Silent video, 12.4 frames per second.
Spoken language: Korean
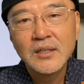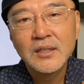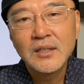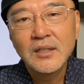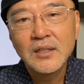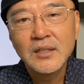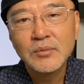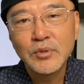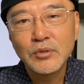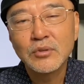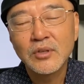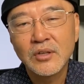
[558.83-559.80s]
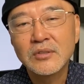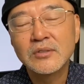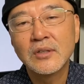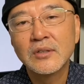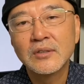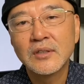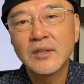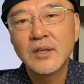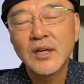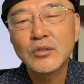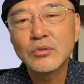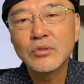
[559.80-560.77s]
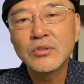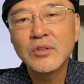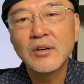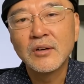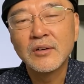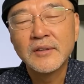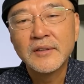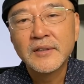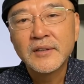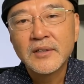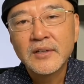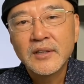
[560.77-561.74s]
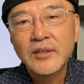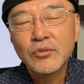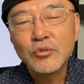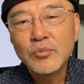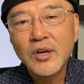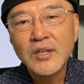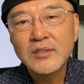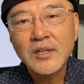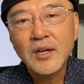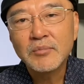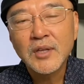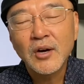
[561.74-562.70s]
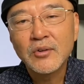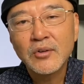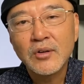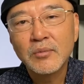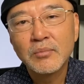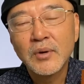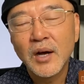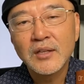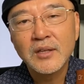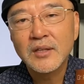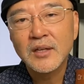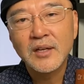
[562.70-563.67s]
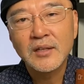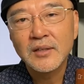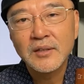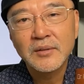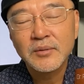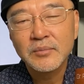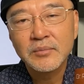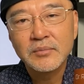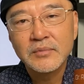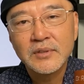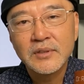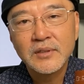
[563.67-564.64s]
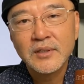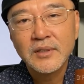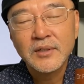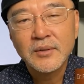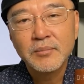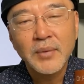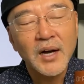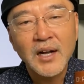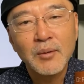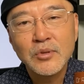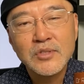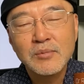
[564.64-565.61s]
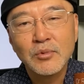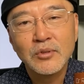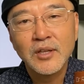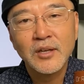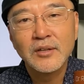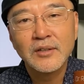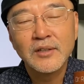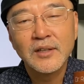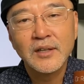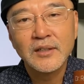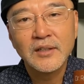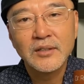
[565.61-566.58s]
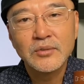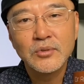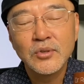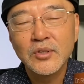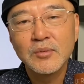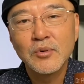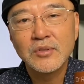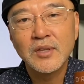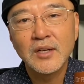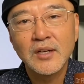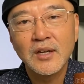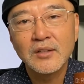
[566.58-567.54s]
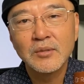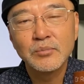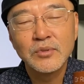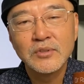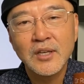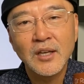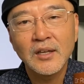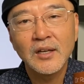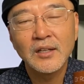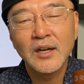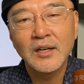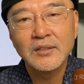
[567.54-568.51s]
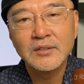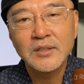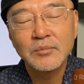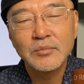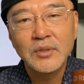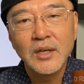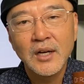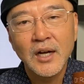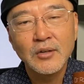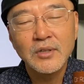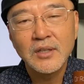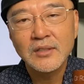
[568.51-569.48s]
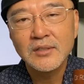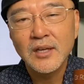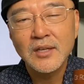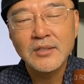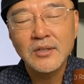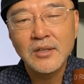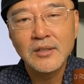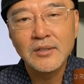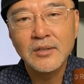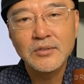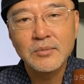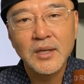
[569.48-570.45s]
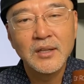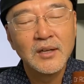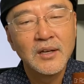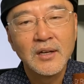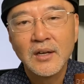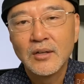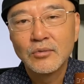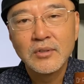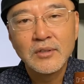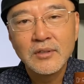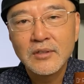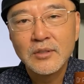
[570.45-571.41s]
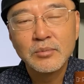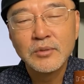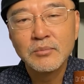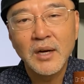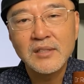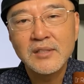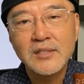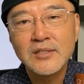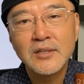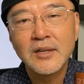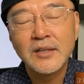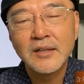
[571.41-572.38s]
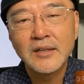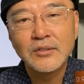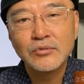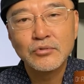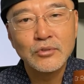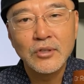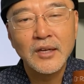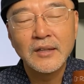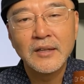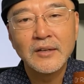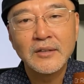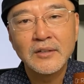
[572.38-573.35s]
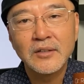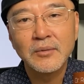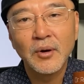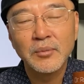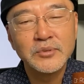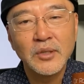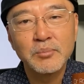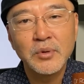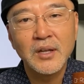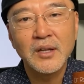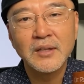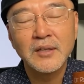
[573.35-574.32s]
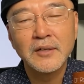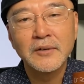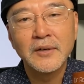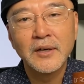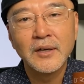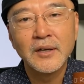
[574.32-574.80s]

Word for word: 어, 미국 영성. 예. 한국은요, 유명한 사람 나오는 걸 아주 그냥 바라보질 못해요. 그냥 예. 조영기 목사님 같은 분, 세계가 나온, 참 한국이 나온 세계적인 리더지만 우리는 그분 말살시켜야 돼요. 죽여야 돼요. 그리고 없어버려야 돼요. 예.